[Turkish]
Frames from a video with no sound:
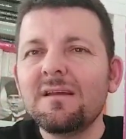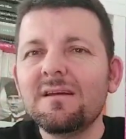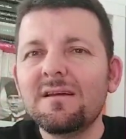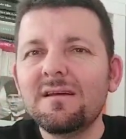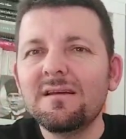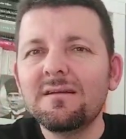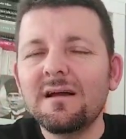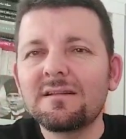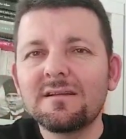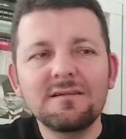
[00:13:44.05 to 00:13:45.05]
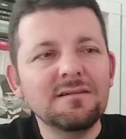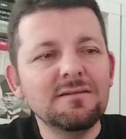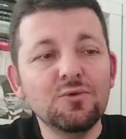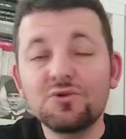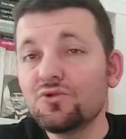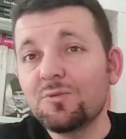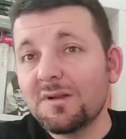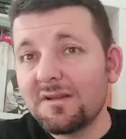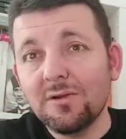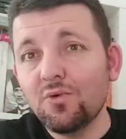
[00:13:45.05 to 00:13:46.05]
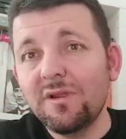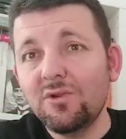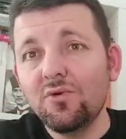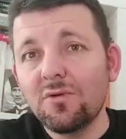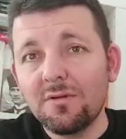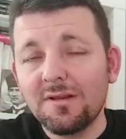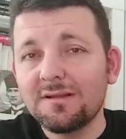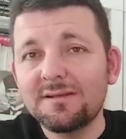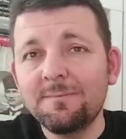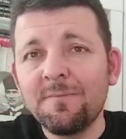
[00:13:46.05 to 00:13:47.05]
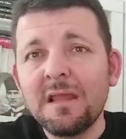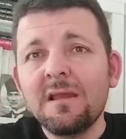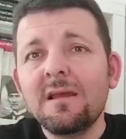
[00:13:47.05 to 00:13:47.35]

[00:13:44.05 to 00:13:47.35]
E, artık e, üçüncü baskıya doğru gidiyor sanırım.